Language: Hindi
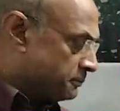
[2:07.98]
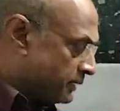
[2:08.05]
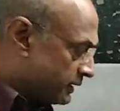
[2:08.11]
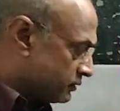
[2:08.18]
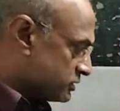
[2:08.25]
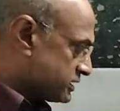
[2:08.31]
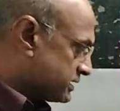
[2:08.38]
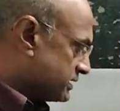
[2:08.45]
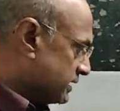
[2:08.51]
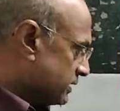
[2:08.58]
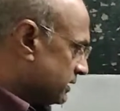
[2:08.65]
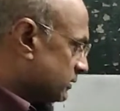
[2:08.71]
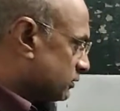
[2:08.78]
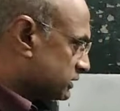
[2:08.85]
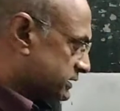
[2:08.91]
फिर उस
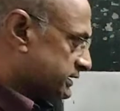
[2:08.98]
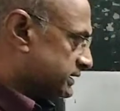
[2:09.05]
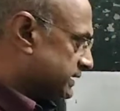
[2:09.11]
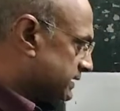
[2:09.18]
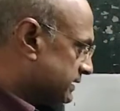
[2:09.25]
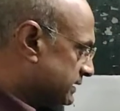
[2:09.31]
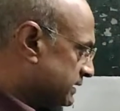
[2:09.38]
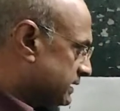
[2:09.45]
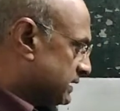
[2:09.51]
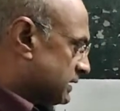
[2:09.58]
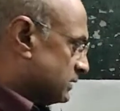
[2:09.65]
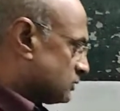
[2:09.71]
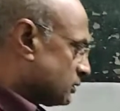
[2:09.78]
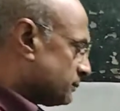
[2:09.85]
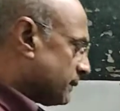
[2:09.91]
होती है
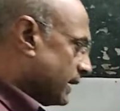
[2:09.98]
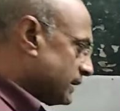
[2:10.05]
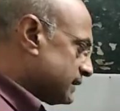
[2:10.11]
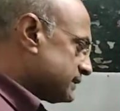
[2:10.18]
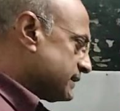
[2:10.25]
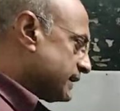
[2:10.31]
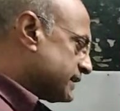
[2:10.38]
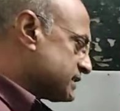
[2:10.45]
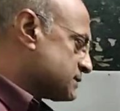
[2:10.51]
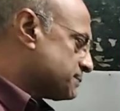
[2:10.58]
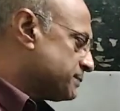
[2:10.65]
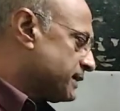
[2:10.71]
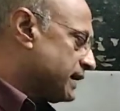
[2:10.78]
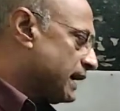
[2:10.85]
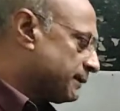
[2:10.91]
तो मान लीजिए कि इस
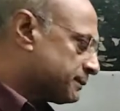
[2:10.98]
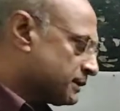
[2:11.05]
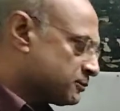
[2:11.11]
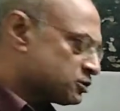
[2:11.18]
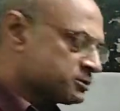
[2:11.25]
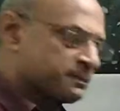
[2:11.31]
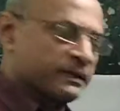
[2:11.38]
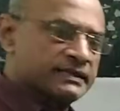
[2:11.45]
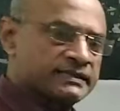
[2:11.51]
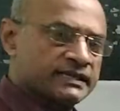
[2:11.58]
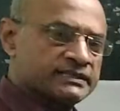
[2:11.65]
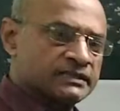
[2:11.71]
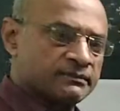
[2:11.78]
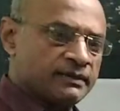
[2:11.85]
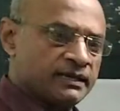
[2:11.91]
पर आपकी कुछ
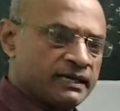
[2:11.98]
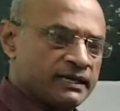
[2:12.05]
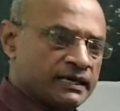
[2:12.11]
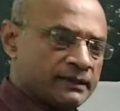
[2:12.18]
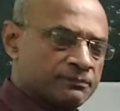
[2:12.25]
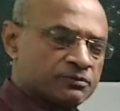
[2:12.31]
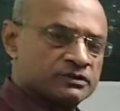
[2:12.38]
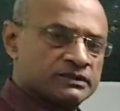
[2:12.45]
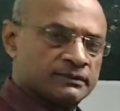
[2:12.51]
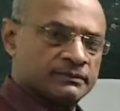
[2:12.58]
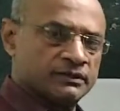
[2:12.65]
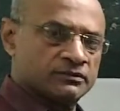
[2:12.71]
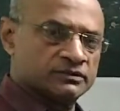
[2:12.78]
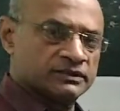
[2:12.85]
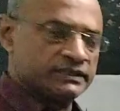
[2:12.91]
पैसा जमा है आपको
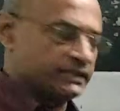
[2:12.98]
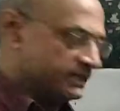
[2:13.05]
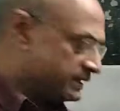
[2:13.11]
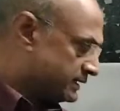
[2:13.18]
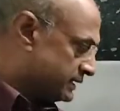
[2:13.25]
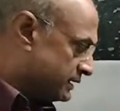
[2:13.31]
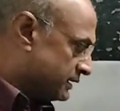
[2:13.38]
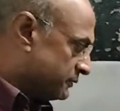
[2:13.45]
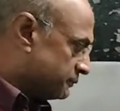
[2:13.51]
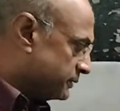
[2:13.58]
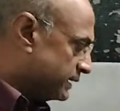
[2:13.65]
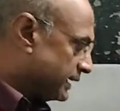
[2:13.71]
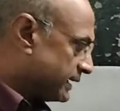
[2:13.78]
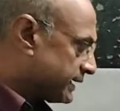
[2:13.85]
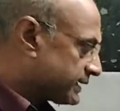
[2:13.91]
जमा होती है
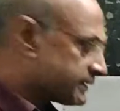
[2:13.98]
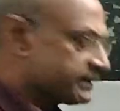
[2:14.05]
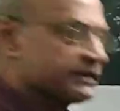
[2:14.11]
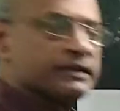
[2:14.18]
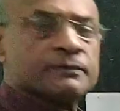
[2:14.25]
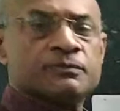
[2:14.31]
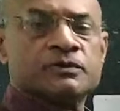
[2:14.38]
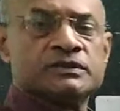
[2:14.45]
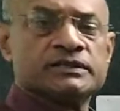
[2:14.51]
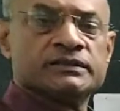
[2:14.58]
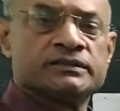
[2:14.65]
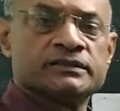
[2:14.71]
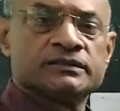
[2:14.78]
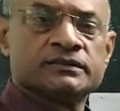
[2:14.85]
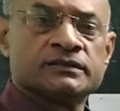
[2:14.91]
फिर है रेकरिंग
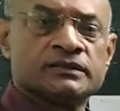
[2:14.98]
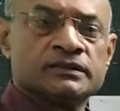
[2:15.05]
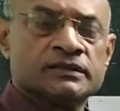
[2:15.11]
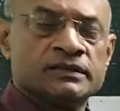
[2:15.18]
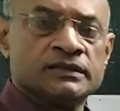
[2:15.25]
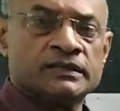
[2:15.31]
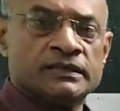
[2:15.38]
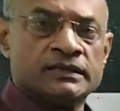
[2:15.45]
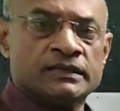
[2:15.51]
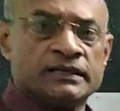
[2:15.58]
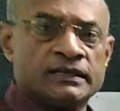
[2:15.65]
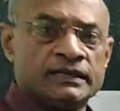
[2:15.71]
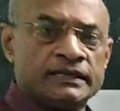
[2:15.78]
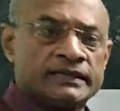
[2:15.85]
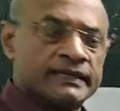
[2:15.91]
डिपॉजिट
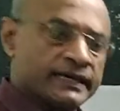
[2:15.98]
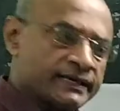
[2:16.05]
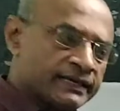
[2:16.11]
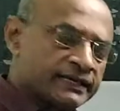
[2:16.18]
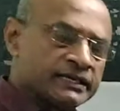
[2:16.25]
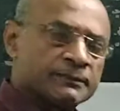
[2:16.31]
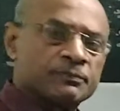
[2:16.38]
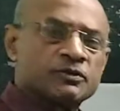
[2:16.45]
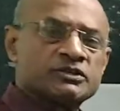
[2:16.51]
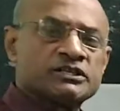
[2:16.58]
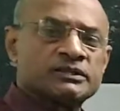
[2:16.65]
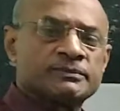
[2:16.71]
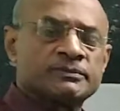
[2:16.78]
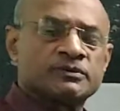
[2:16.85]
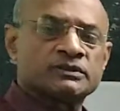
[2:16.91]
रेकरिंग
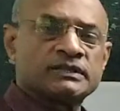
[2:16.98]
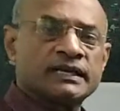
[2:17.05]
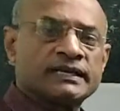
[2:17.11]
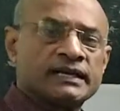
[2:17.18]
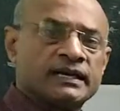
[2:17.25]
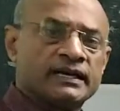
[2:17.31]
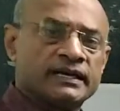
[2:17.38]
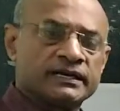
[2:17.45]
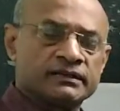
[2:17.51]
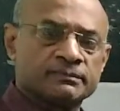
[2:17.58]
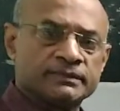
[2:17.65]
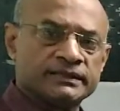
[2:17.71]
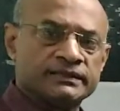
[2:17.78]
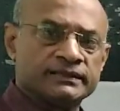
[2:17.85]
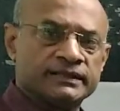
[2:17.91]
डिपॉजिट में होता है कि हर
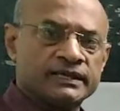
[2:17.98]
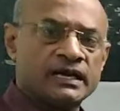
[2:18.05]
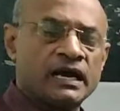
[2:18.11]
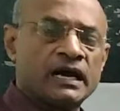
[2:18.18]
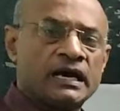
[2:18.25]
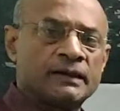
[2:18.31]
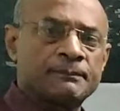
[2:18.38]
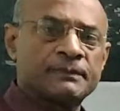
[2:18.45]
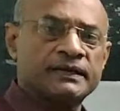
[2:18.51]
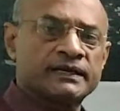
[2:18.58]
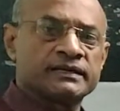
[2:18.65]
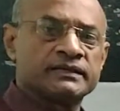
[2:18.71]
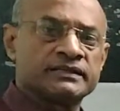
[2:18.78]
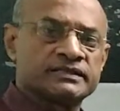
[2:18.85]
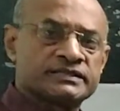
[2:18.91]
महीने आप
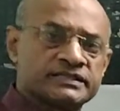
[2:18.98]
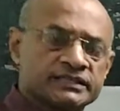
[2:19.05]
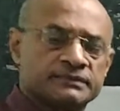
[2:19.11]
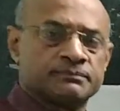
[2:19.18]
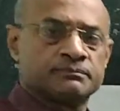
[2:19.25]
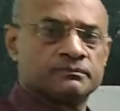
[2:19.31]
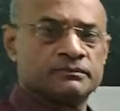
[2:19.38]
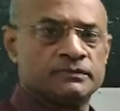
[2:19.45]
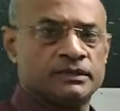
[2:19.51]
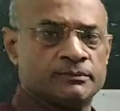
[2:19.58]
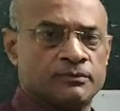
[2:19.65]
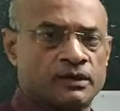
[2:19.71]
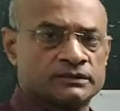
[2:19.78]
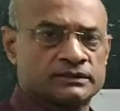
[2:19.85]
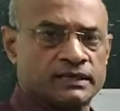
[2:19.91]
एक निश्चित
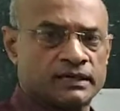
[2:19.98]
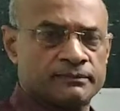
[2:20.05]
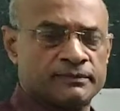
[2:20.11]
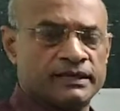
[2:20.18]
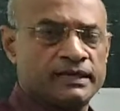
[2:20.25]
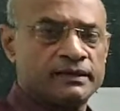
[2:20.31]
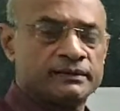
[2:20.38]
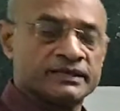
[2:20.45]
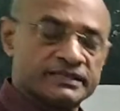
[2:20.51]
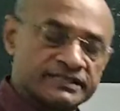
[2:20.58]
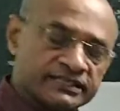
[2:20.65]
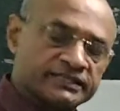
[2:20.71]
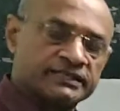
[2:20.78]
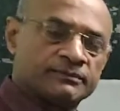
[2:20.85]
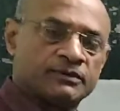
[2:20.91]
मात्रा में
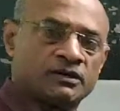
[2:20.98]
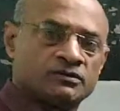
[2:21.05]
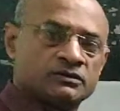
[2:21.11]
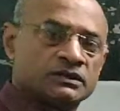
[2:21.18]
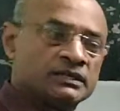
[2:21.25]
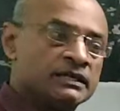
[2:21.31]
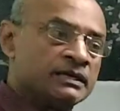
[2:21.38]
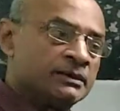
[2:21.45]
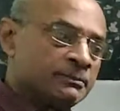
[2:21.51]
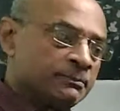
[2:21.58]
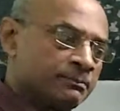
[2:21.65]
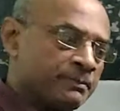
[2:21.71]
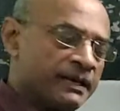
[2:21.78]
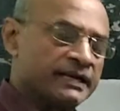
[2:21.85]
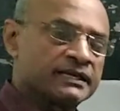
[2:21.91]
निश्चित
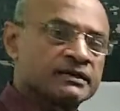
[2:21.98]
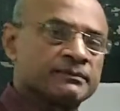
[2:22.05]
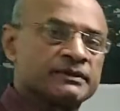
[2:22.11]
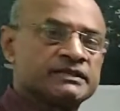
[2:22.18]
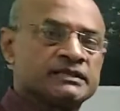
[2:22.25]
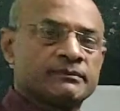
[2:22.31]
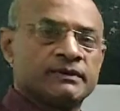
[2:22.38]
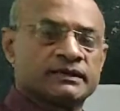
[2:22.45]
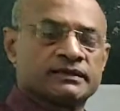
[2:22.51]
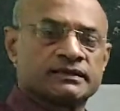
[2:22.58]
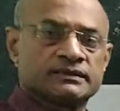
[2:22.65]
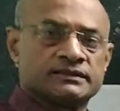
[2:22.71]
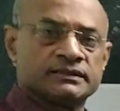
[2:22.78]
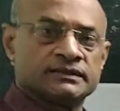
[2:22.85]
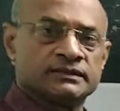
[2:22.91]
अमाउंट बैंक में जमा
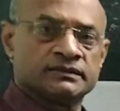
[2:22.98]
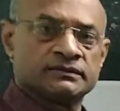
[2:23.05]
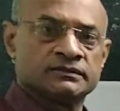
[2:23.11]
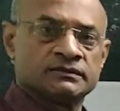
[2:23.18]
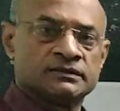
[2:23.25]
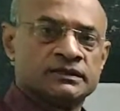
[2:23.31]
करते हैं